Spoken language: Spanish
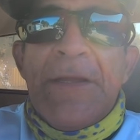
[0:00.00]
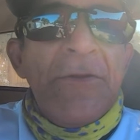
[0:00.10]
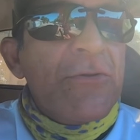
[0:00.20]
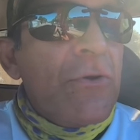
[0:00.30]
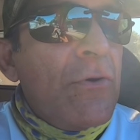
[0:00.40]

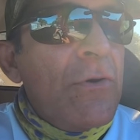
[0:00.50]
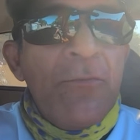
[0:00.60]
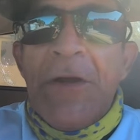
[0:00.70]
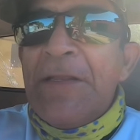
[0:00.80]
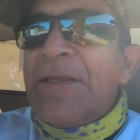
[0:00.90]
dando todo
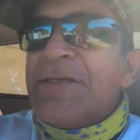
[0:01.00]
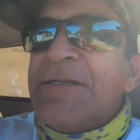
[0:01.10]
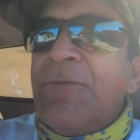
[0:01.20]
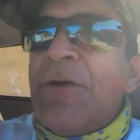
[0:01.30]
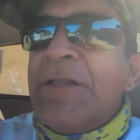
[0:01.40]
vueltas
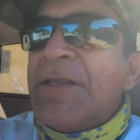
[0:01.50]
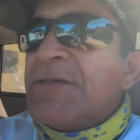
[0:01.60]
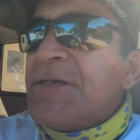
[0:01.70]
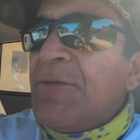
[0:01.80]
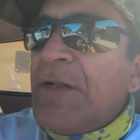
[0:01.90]
y
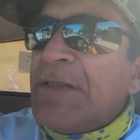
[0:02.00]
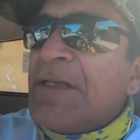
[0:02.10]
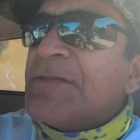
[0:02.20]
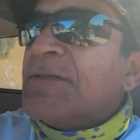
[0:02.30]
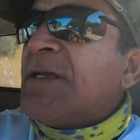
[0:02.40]
vueltas y
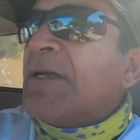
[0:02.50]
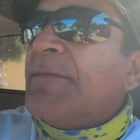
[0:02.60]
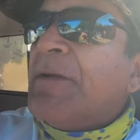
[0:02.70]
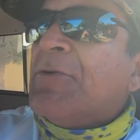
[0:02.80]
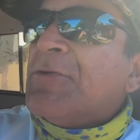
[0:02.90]
vueltas hasta que
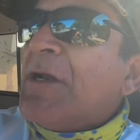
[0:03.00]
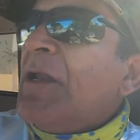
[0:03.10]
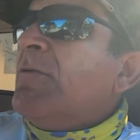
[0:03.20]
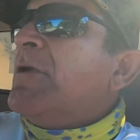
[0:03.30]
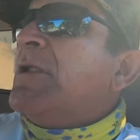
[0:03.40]
me encontré a
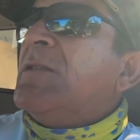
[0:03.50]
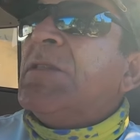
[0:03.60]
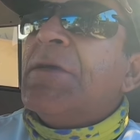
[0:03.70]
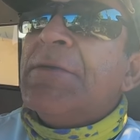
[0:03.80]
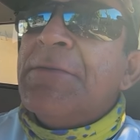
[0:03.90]
la
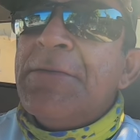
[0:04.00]
abuelita